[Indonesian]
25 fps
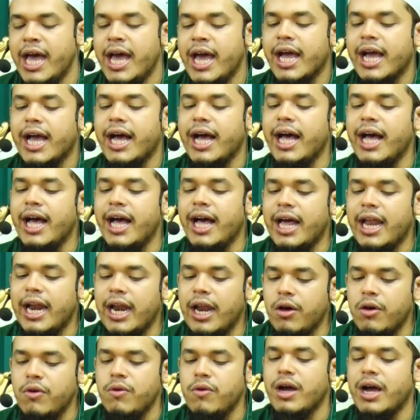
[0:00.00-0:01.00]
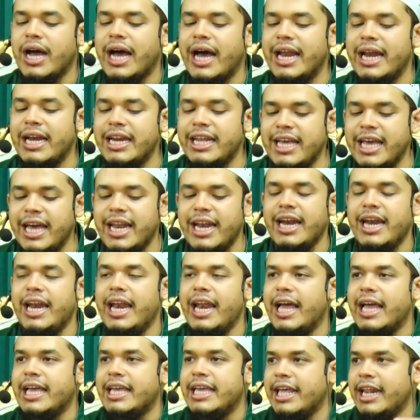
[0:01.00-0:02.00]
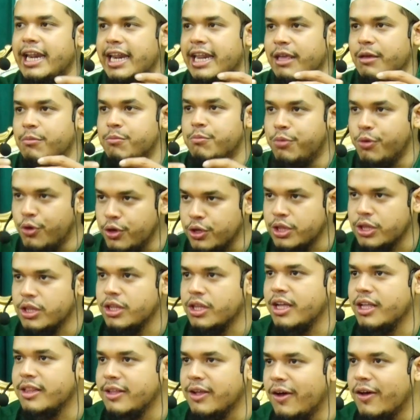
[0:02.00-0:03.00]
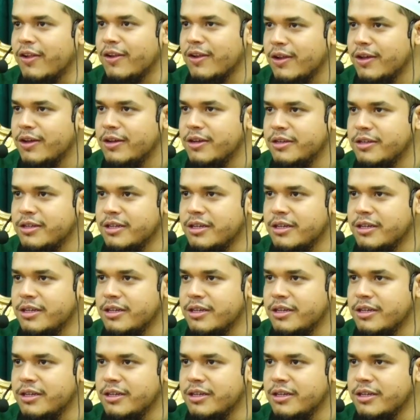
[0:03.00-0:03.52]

Kalau kalian lagi ribut, kata Allah.